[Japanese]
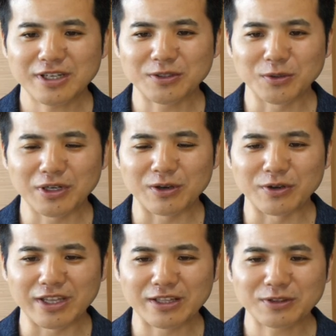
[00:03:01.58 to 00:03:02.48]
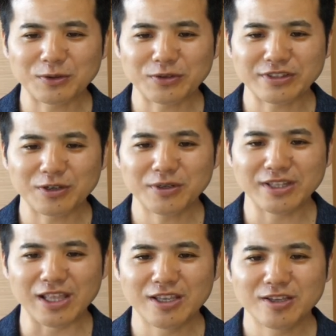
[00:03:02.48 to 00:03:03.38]
うかどうかを検討した上
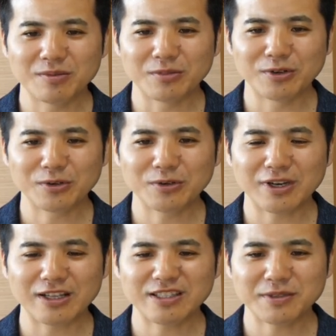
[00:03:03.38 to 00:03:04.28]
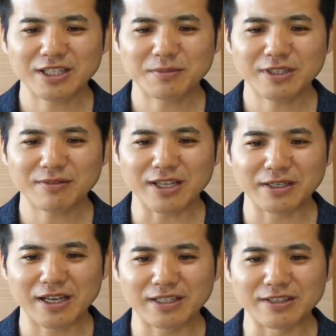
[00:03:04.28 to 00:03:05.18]
で、ブログを始めてみては
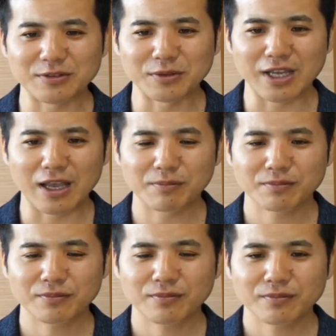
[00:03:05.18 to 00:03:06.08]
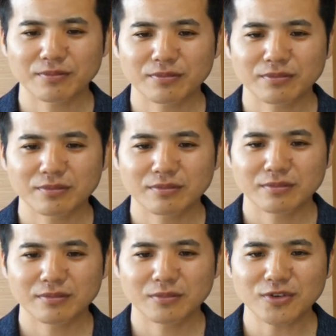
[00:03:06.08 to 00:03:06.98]
いかがでしょうか。
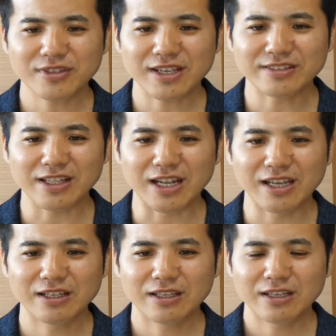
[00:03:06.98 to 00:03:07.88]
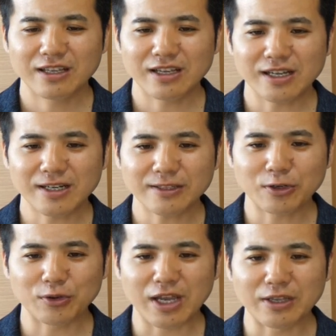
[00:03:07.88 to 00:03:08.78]
もしかしたら、あなた
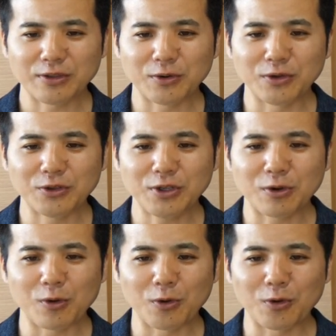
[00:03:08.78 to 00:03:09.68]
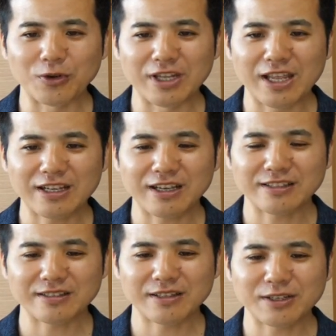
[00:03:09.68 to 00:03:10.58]
の環境を良い方向に変化
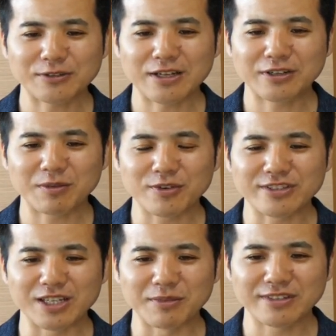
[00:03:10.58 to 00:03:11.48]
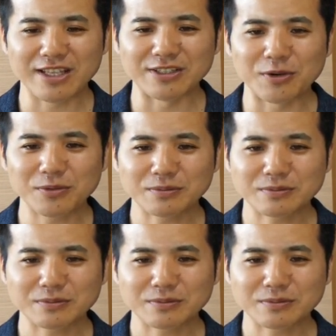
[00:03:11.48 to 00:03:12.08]
させてくれるかもしれませんよ。